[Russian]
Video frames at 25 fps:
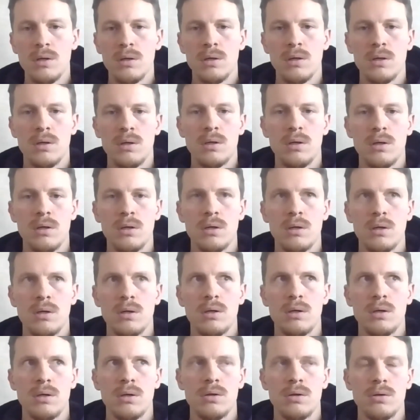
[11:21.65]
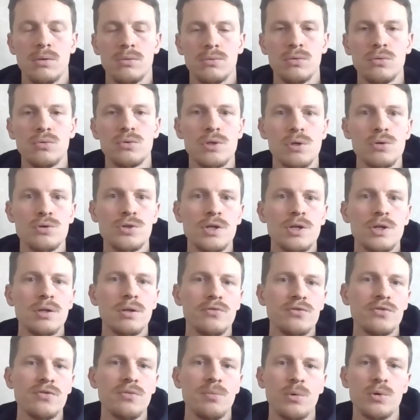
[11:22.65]
э, ну,
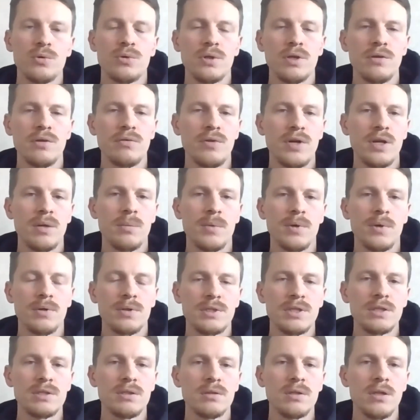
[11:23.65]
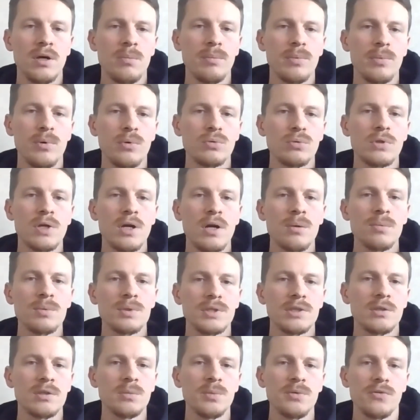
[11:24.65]
исключительно в свободное время, где-то там по утрам,
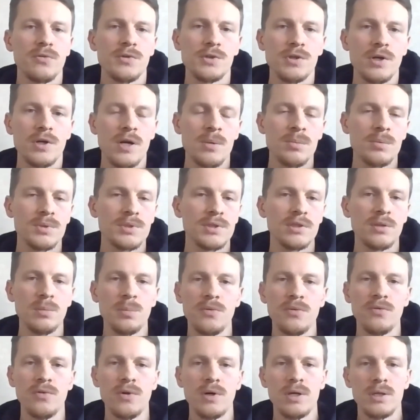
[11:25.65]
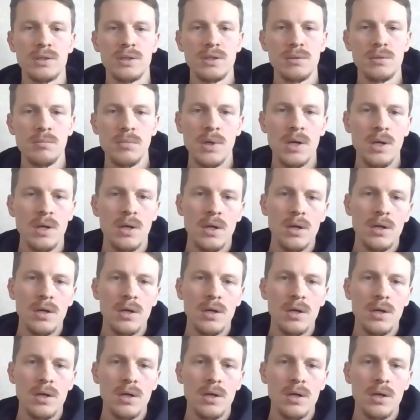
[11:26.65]
где-то по вечерам, где-то по выходным.